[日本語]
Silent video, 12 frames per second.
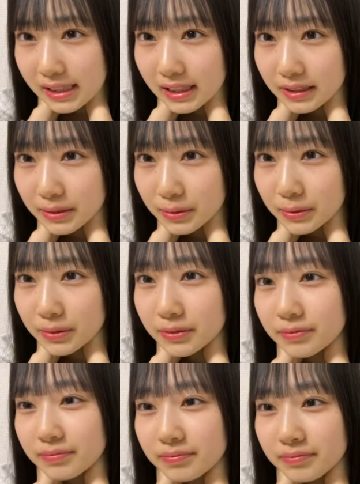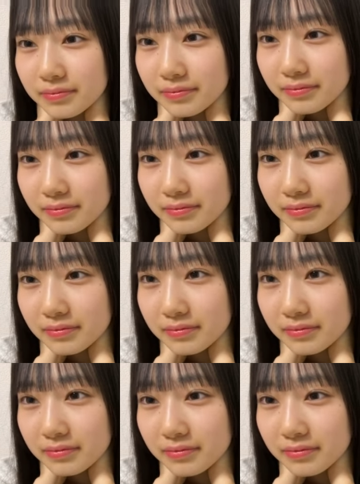ありがと
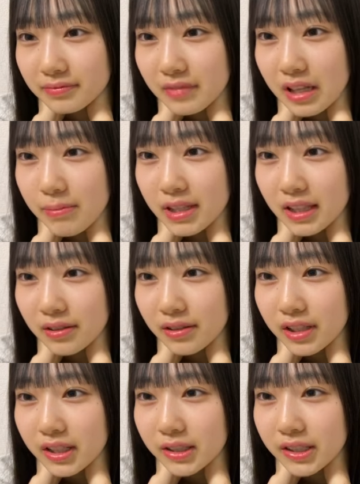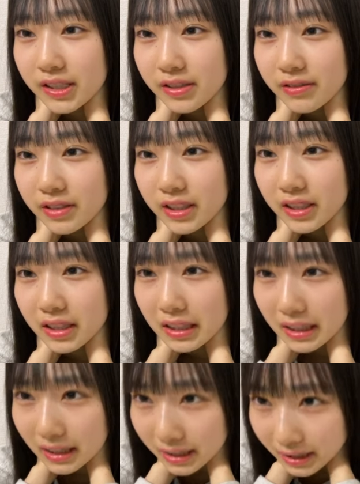うねみた笑顔に救われて
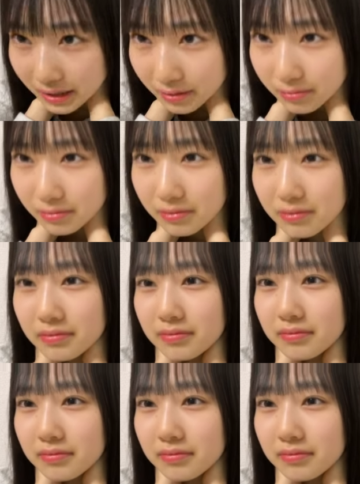ありがとう